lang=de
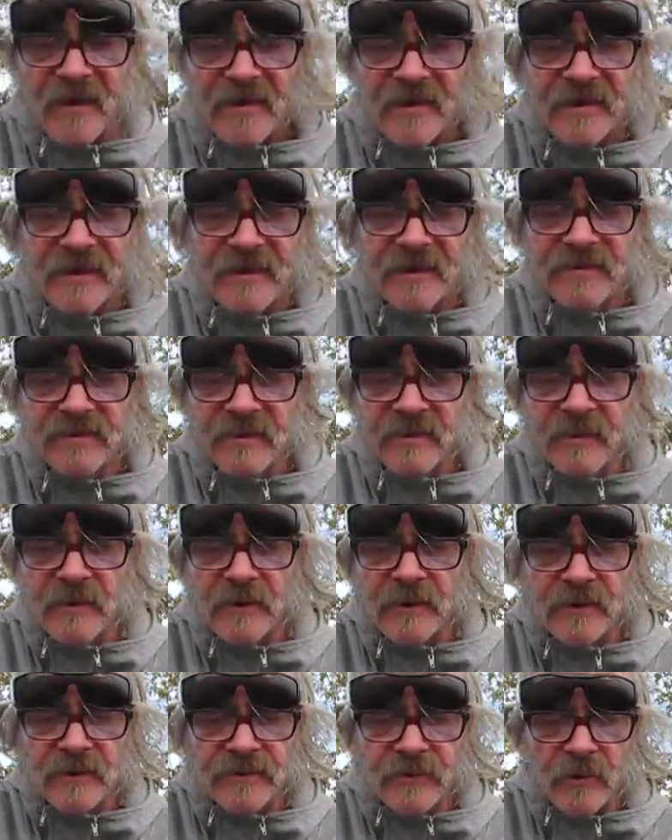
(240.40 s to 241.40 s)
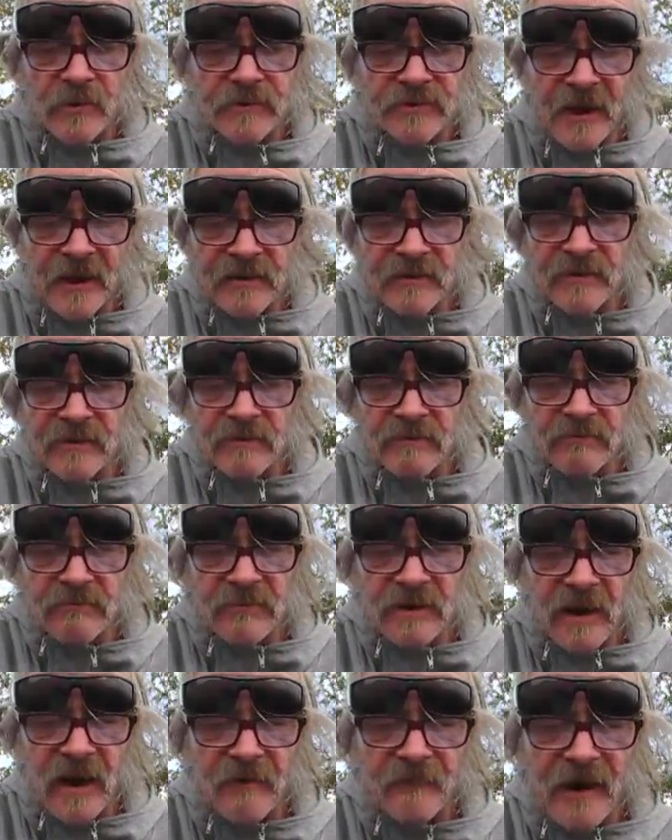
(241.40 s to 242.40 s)
ihn äh, doch dann
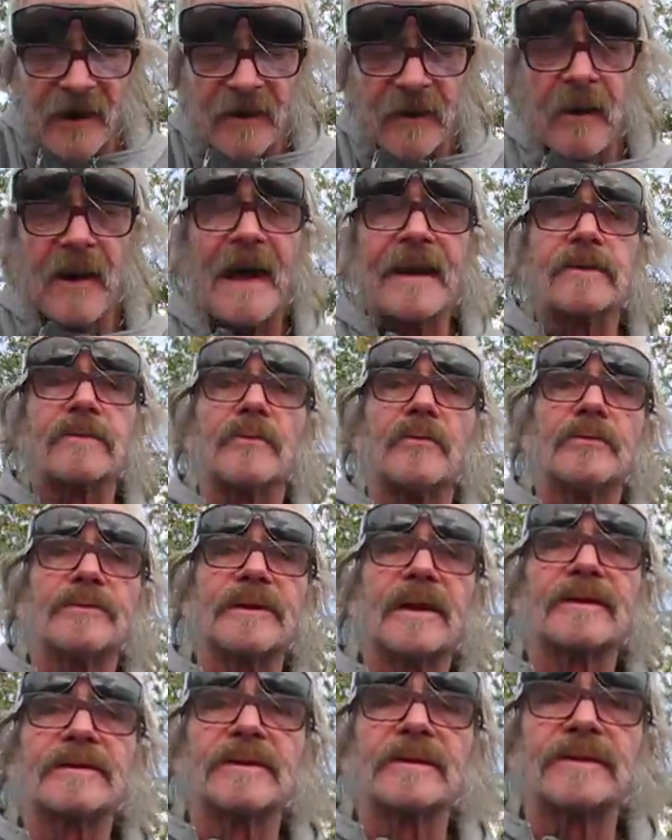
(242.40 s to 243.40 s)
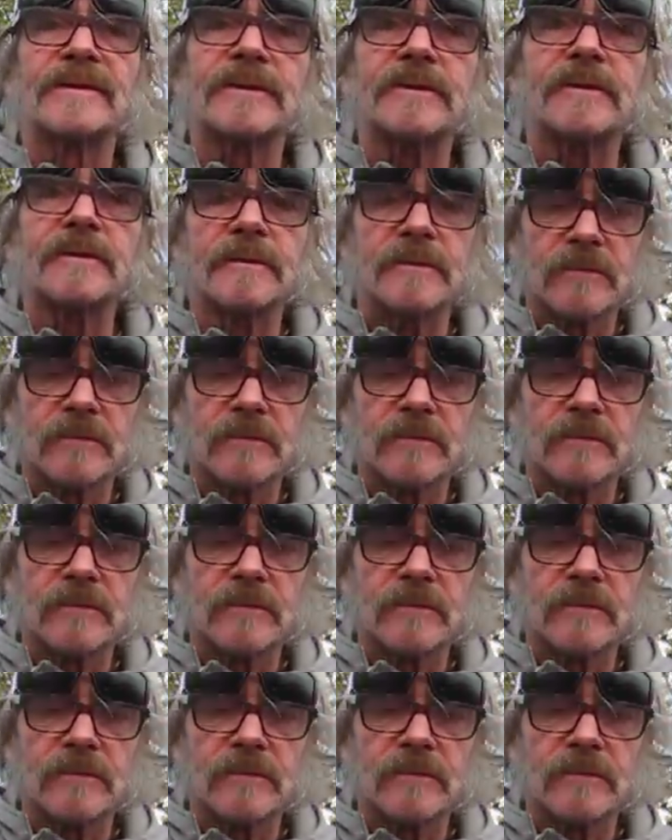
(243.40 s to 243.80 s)
kam Alejandro der Dritte.